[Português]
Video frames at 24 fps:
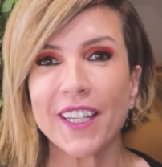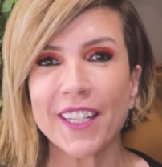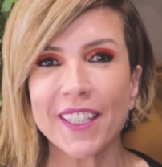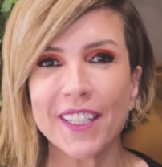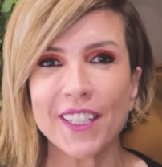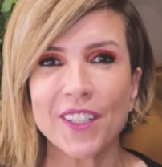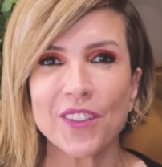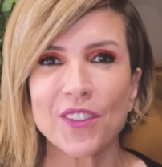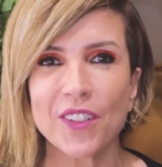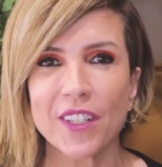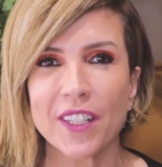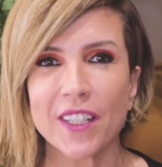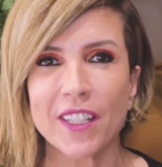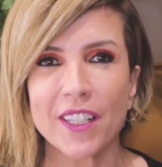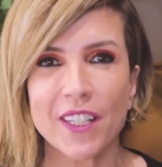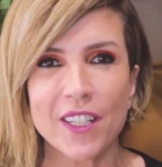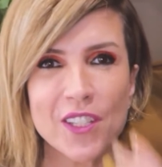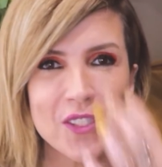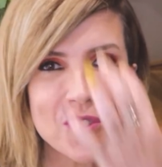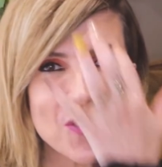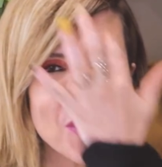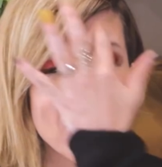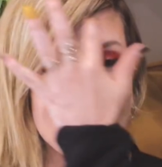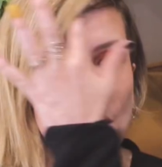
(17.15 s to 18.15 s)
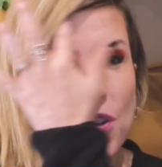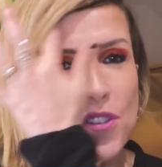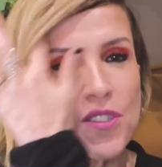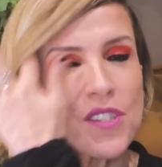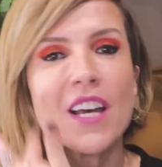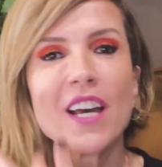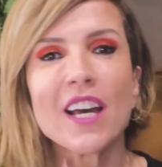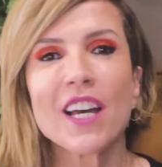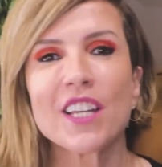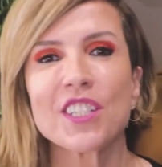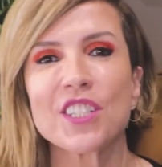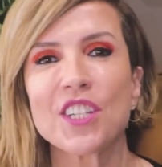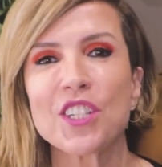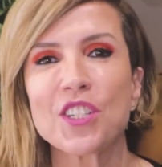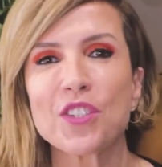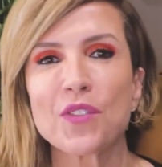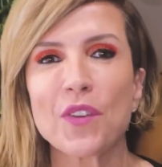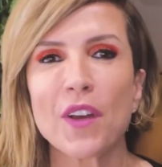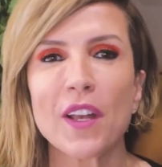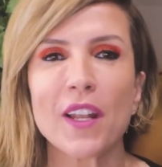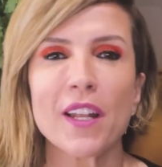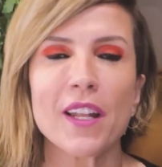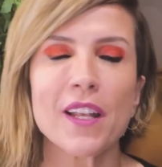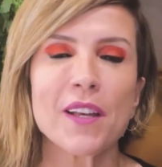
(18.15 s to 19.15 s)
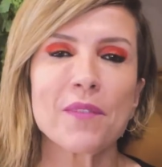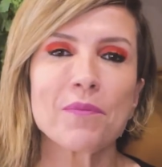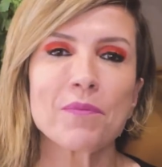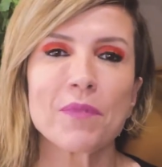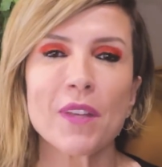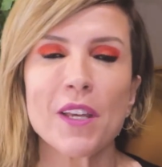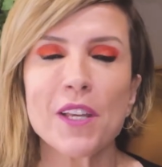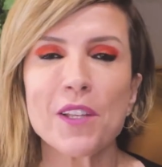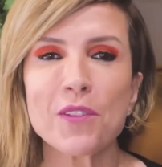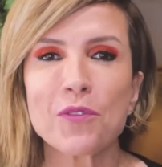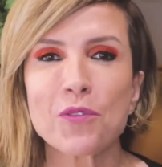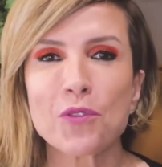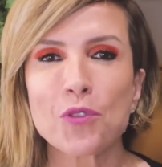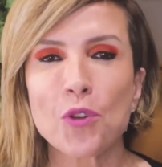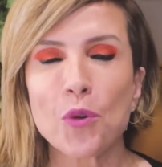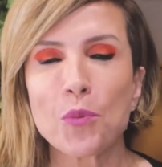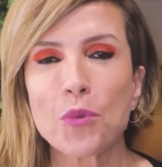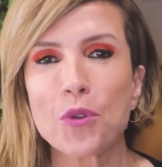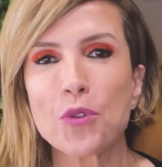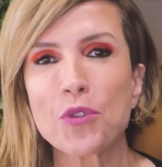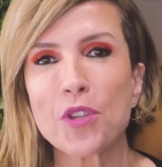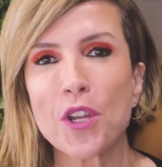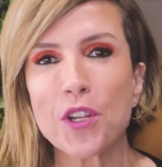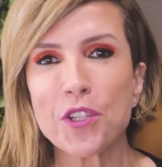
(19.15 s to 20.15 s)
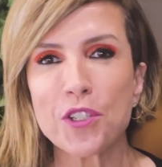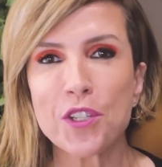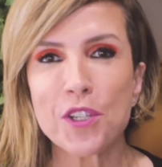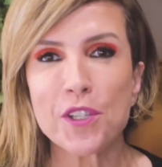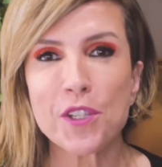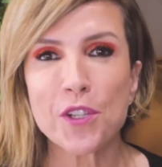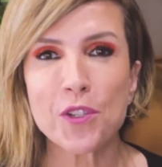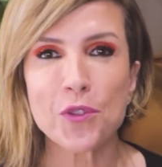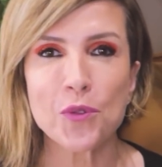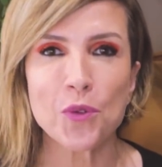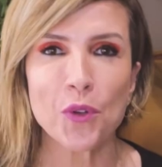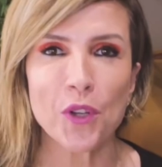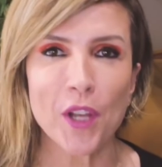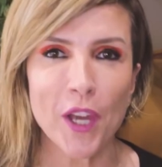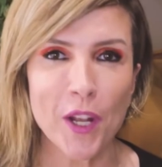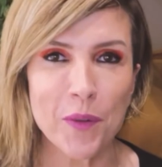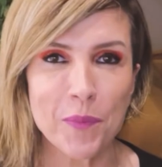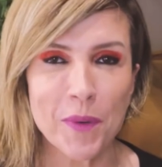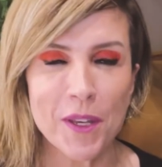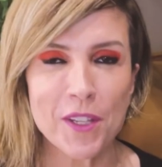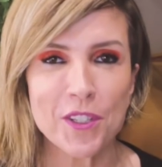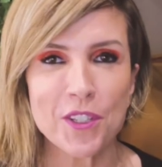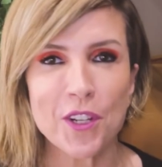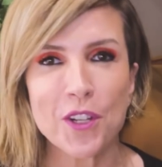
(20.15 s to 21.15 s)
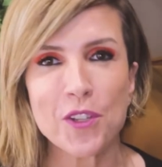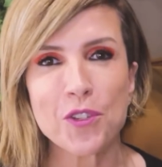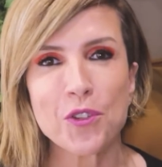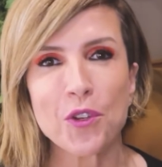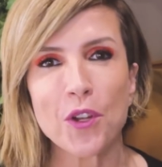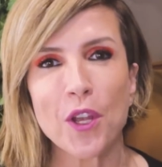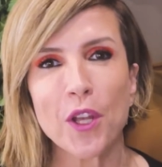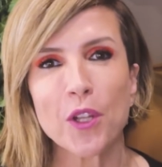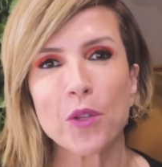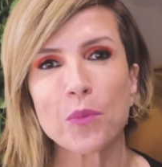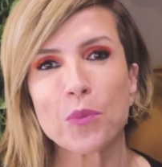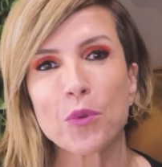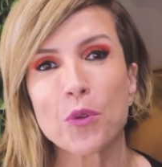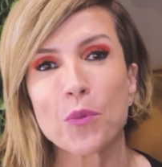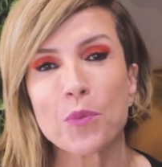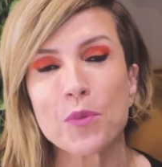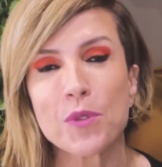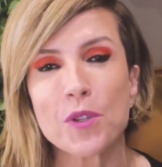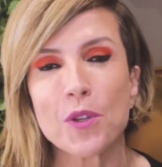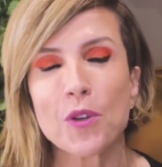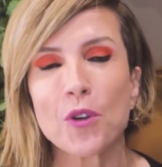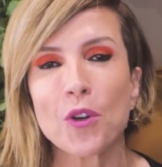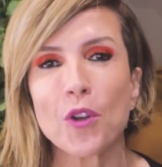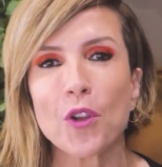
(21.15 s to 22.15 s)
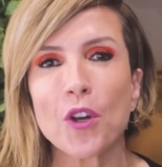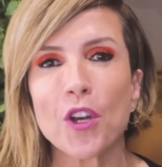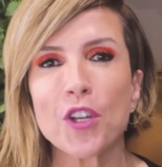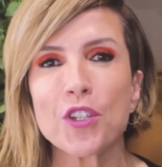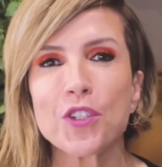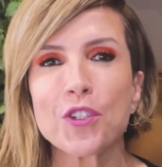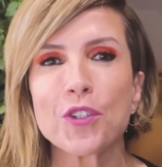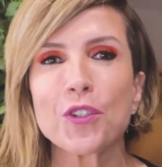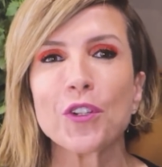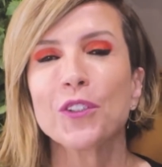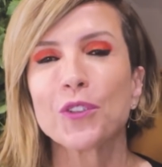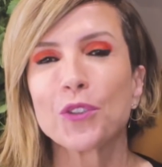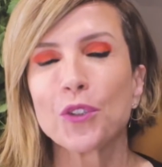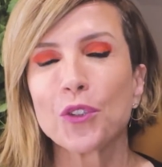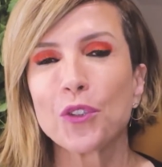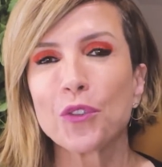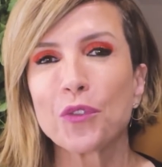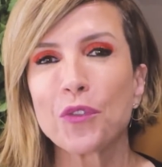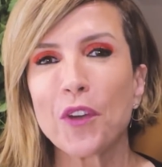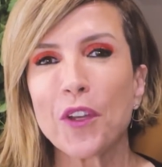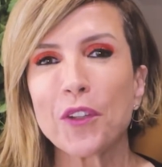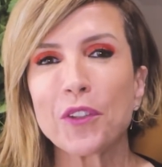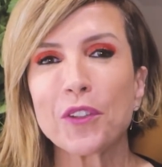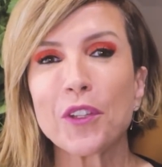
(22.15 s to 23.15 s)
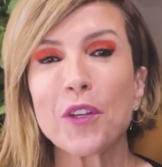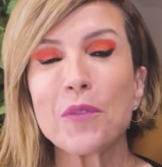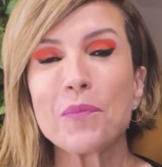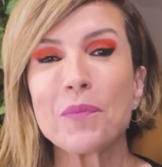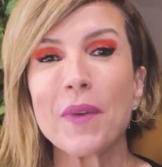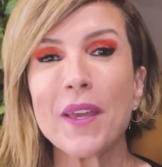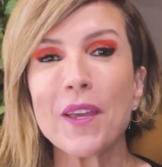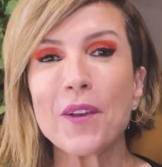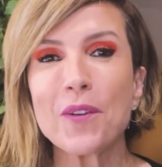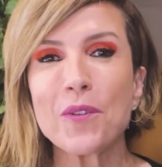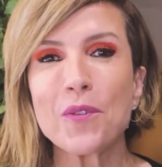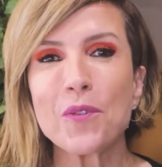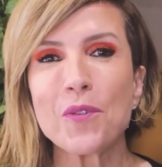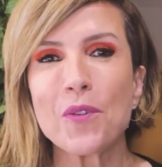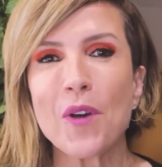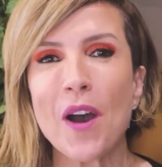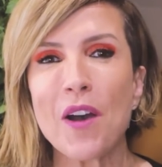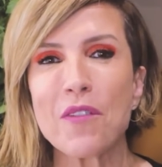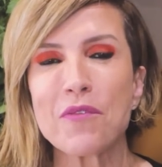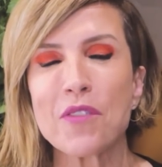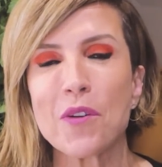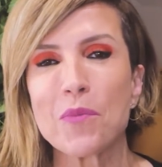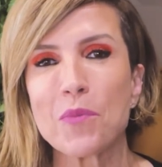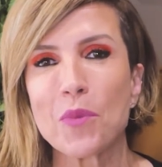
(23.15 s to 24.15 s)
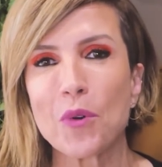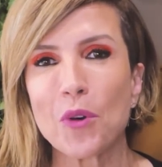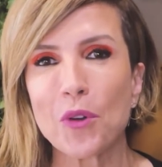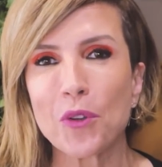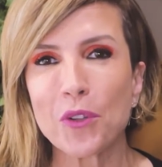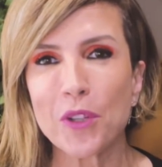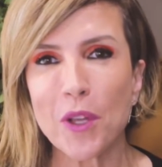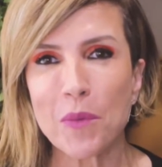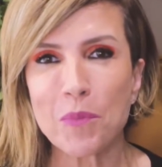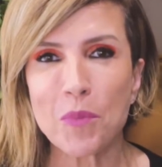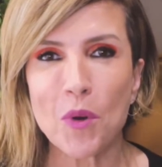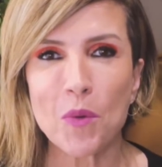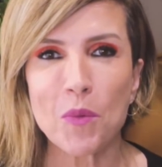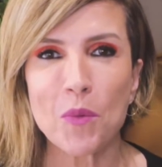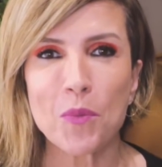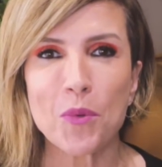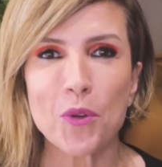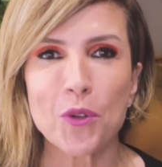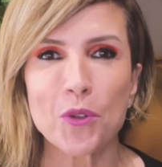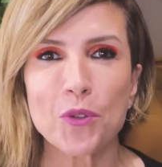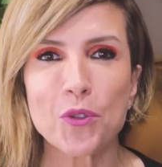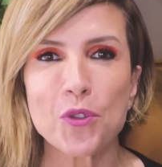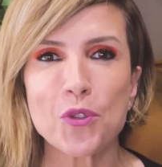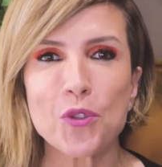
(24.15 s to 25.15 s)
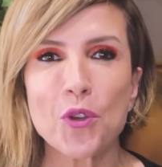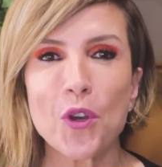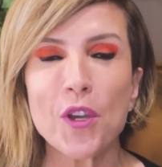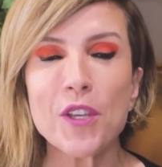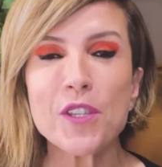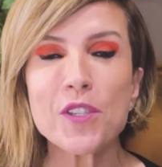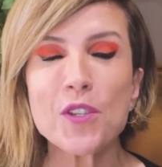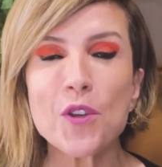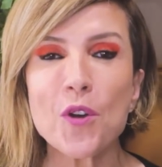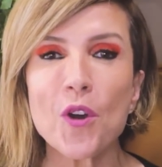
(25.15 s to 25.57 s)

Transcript: E aqui no Cada Caso um Caos, a gente fala né, sobre os artistas com um olhar mais direcionado para o psicológico, tudo feito também com o Rafa Bolo, da Pombo Produções.